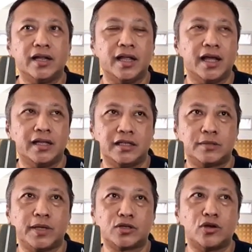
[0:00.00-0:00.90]
ya
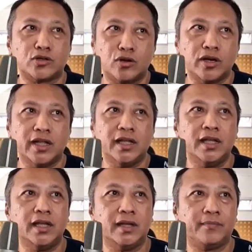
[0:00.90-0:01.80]
space kosong
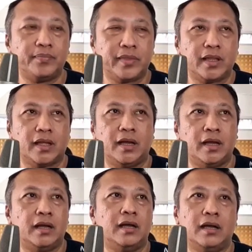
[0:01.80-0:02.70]
di
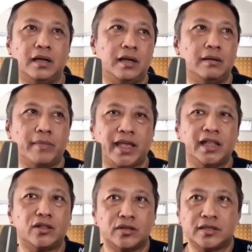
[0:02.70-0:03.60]
uh,
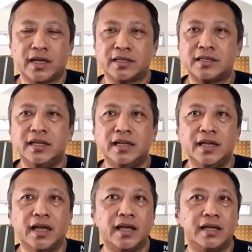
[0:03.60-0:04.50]
Macintosh
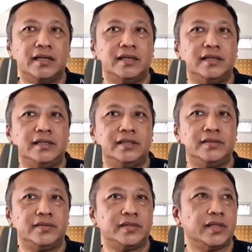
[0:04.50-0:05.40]
HD ya
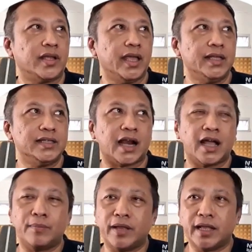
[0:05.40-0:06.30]
oke
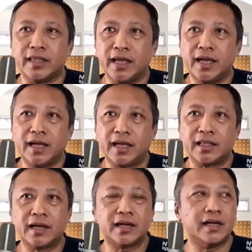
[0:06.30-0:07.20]
cara upgrade-nya kita